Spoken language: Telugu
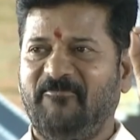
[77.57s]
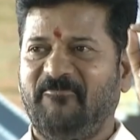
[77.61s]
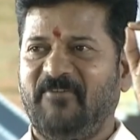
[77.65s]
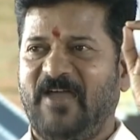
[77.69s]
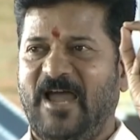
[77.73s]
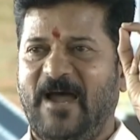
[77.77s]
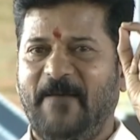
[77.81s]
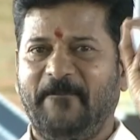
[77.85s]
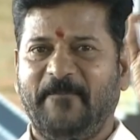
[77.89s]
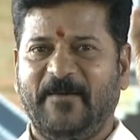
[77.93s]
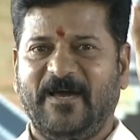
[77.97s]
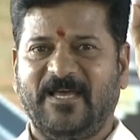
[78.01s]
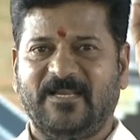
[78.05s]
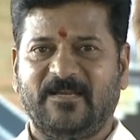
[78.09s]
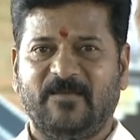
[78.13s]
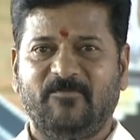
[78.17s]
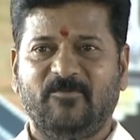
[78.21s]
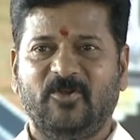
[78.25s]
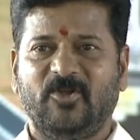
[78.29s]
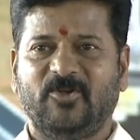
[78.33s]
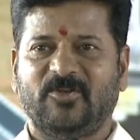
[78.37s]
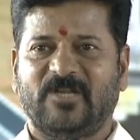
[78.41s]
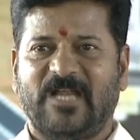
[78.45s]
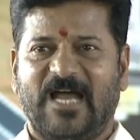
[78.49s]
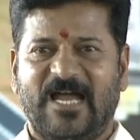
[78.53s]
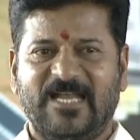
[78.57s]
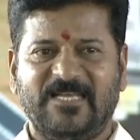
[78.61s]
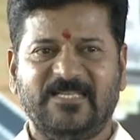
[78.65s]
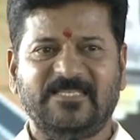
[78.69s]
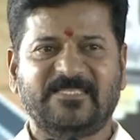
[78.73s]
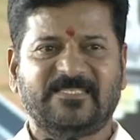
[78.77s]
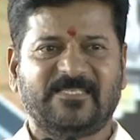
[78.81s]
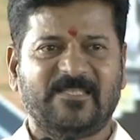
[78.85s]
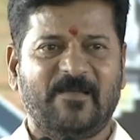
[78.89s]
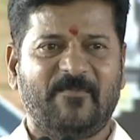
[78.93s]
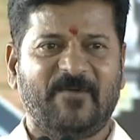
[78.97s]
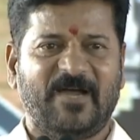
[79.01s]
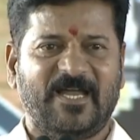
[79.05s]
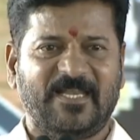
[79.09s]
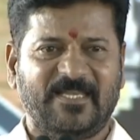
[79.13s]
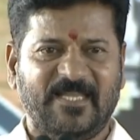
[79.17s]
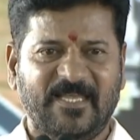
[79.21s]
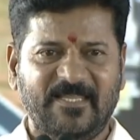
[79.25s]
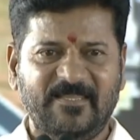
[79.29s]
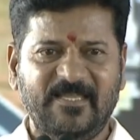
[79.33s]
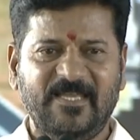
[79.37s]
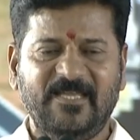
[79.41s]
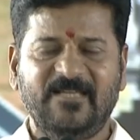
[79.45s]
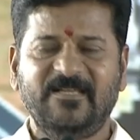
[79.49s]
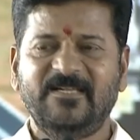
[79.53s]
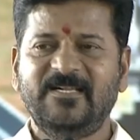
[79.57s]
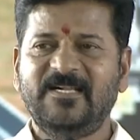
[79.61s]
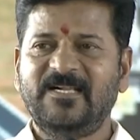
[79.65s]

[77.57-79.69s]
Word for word: వ్యాపారంలో రాణిస్తామా అనేది